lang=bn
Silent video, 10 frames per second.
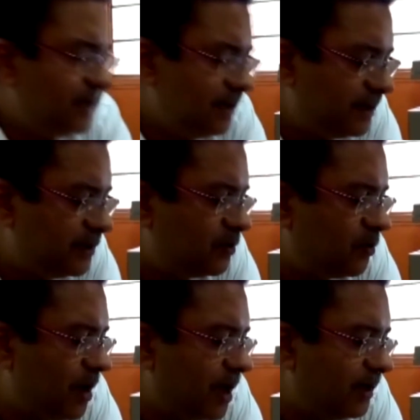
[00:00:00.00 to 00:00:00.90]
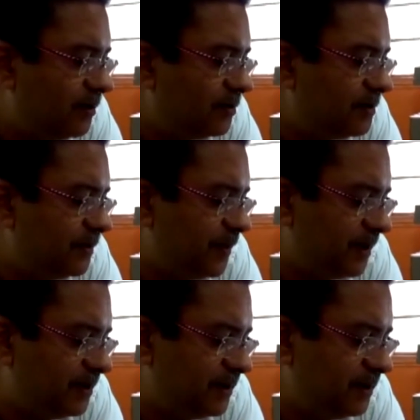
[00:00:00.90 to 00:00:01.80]
এই কিছুক্ষণ আগেই হচ্ছে
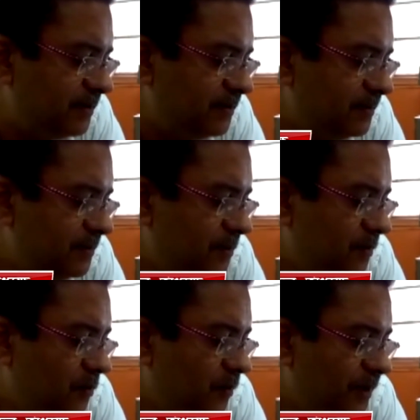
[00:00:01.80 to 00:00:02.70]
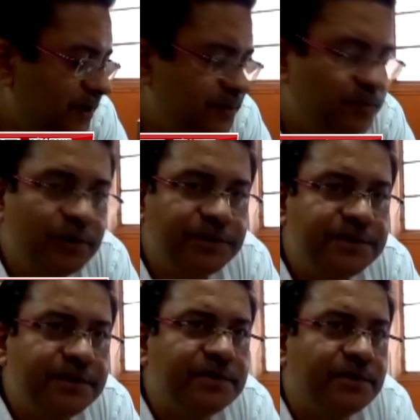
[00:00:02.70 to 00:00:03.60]
পেয়েছি ওমেন্স পুলিশ
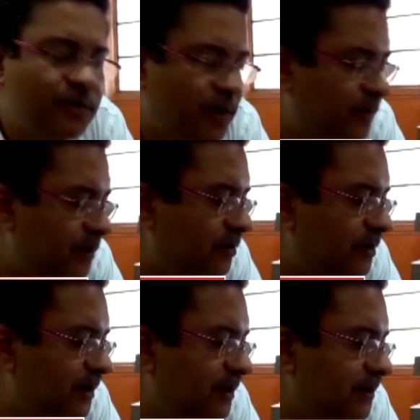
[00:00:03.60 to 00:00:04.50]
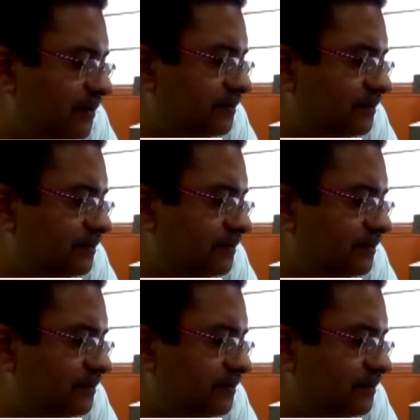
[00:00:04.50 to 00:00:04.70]
স্টেশন জলপাইগুড়ি থেকে